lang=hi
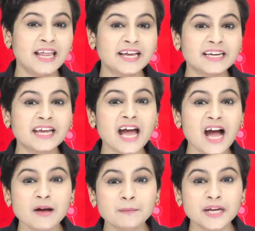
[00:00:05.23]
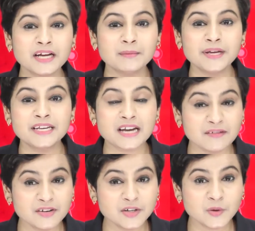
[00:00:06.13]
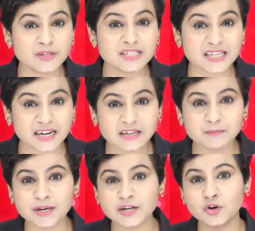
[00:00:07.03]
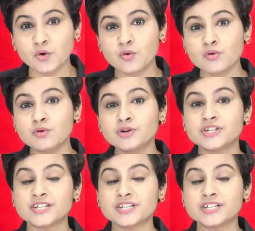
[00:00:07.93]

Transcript: लेकिन क्या आपने कभी रावण को सड़क पर लोगों को